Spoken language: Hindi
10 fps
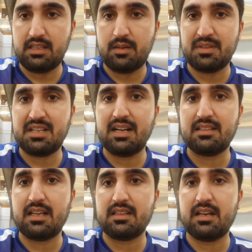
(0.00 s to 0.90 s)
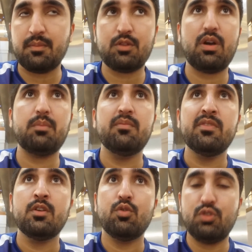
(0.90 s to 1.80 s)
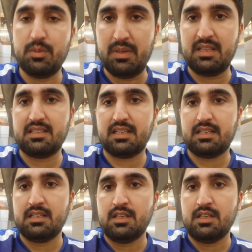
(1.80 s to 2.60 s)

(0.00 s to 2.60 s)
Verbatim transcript: दिरम है साठ हज़ार दिरम है तो आप उसी बंदे से